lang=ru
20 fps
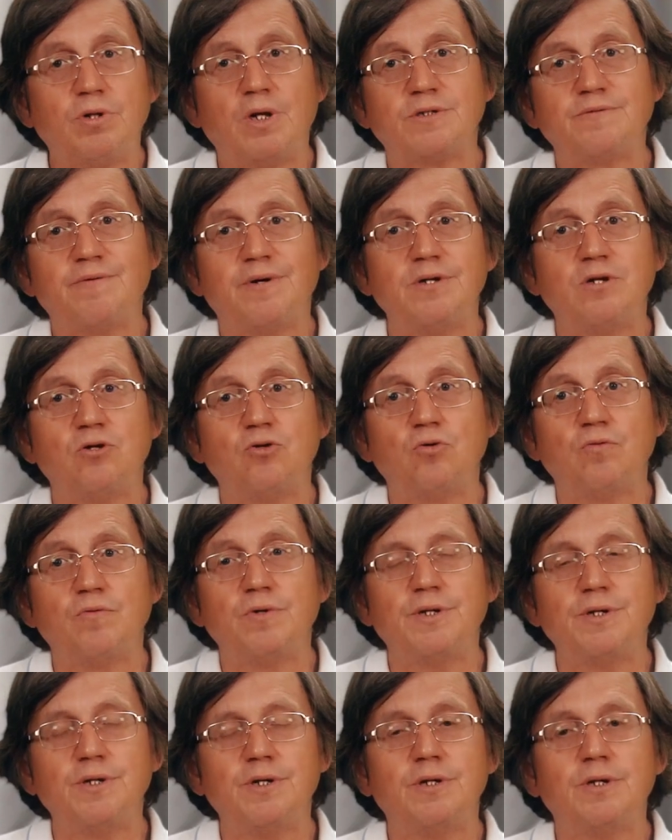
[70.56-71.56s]
Название
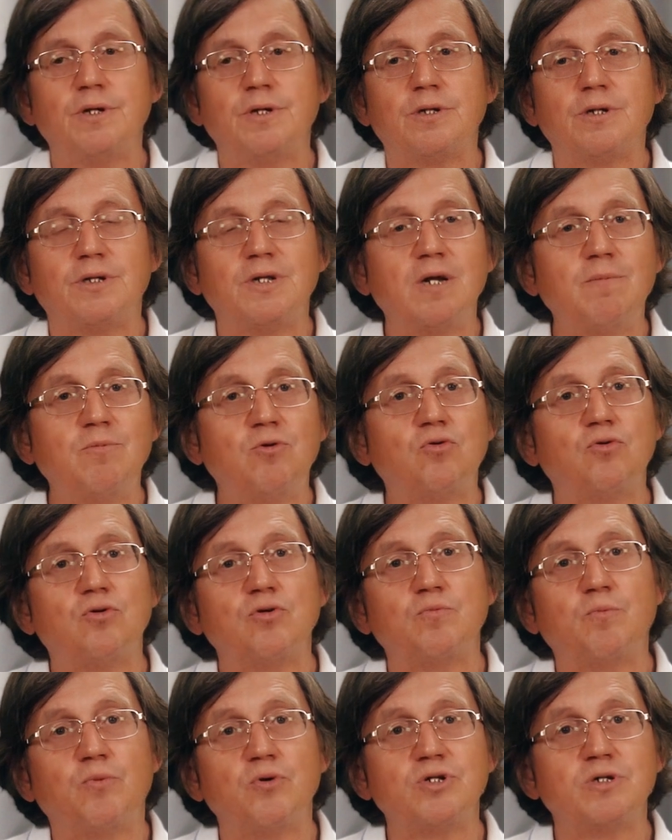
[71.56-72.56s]
новой книги это «Три
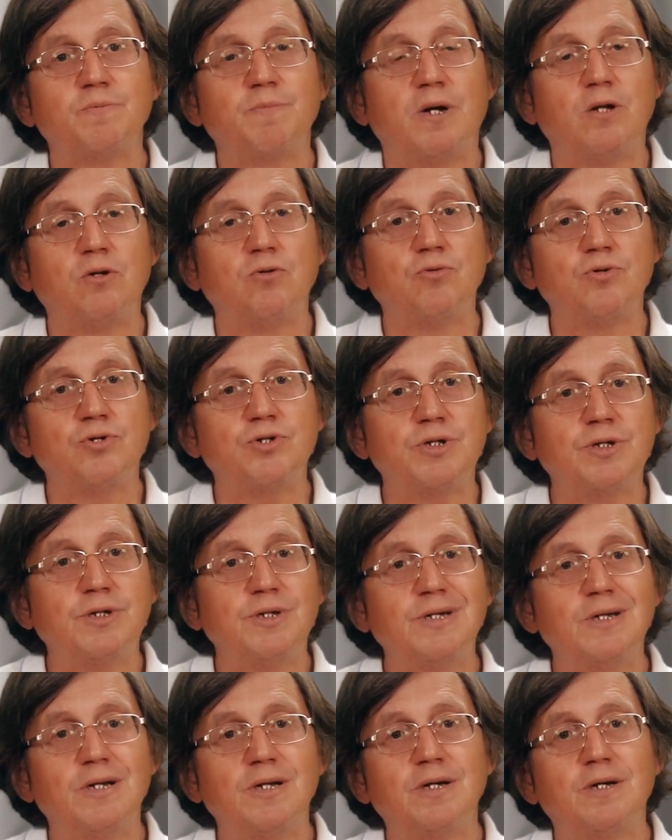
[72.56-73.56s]
минуты после полуночи»
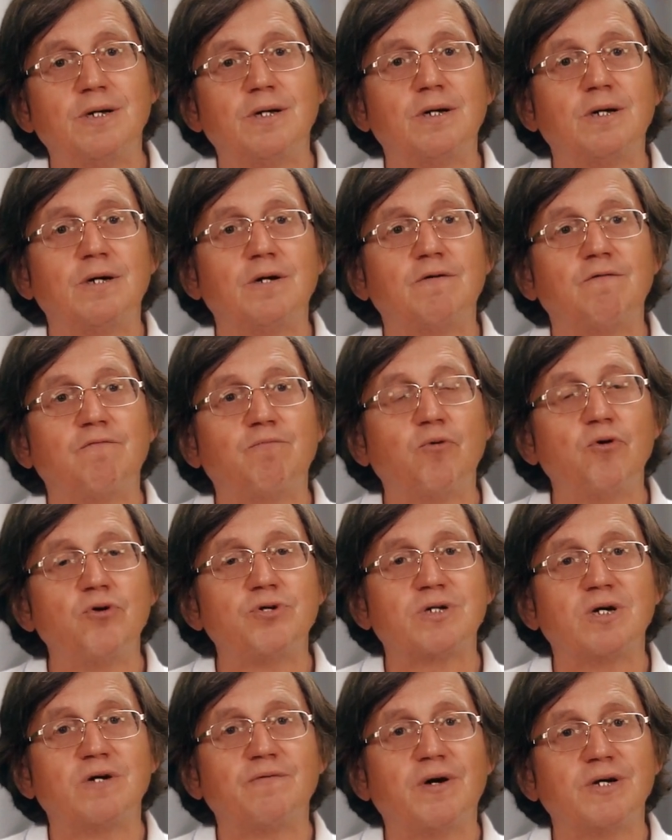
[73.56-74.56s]
или э, «В
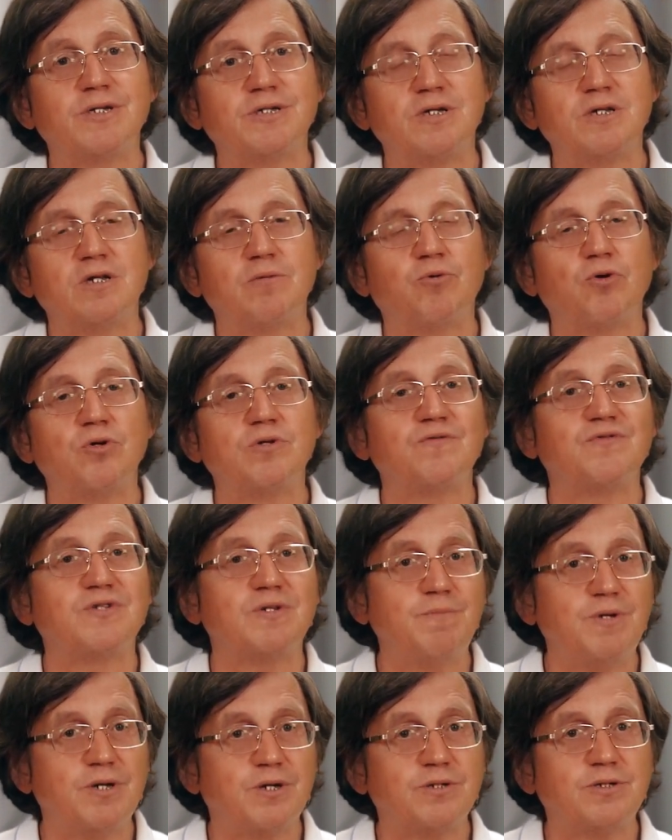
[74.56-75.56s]
поисках вакцины против
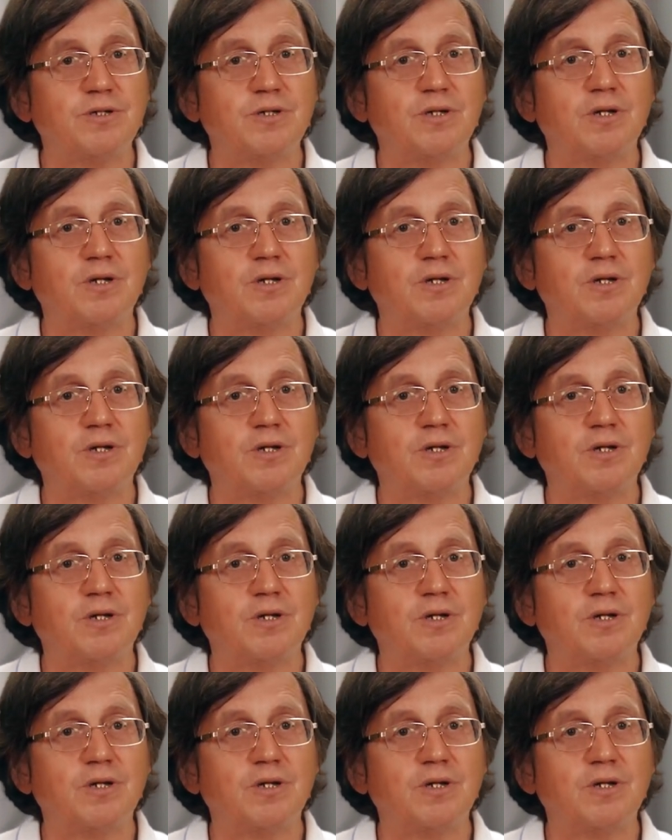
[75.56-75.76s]
смерти».